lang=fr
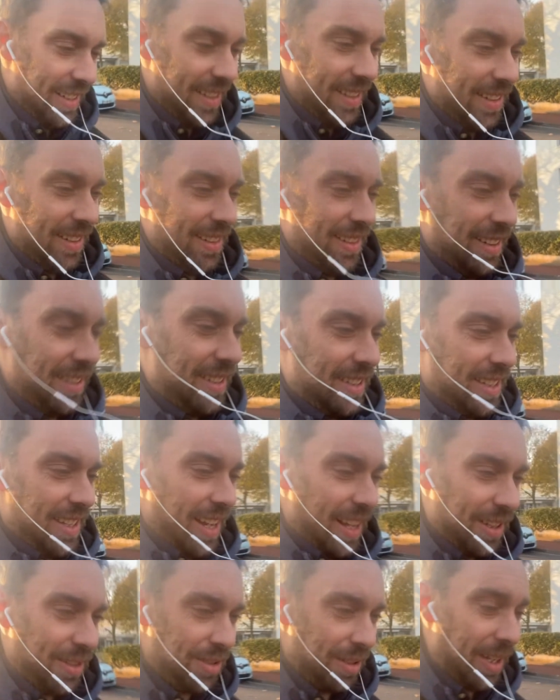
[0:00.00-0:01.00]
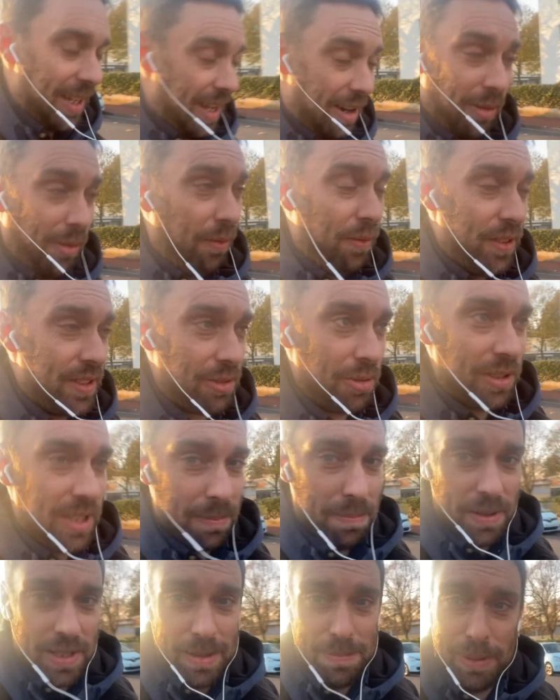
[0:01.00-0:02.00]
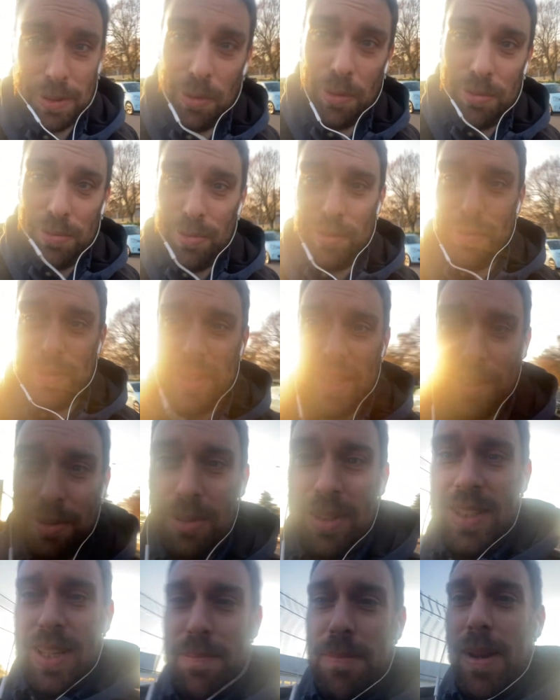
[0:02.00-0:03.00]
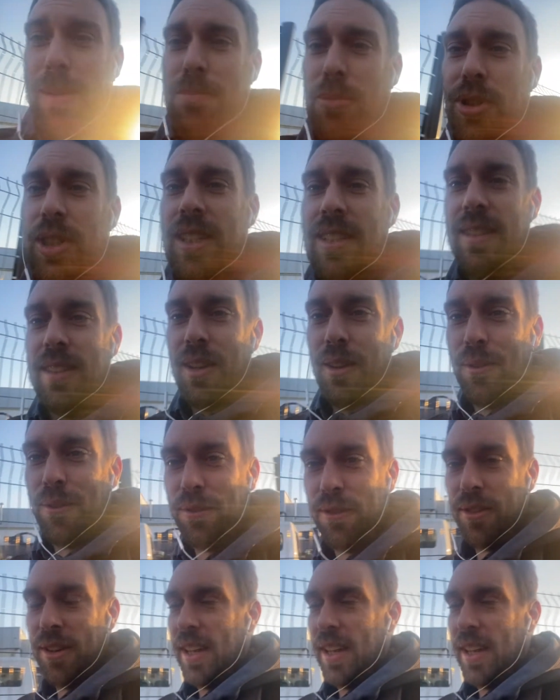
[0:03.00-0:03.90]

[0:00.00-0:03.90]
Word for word: Euh, et en fait que c'est pas, pas drôle du tout, c'est un truc qui s'appelle Money Stuff,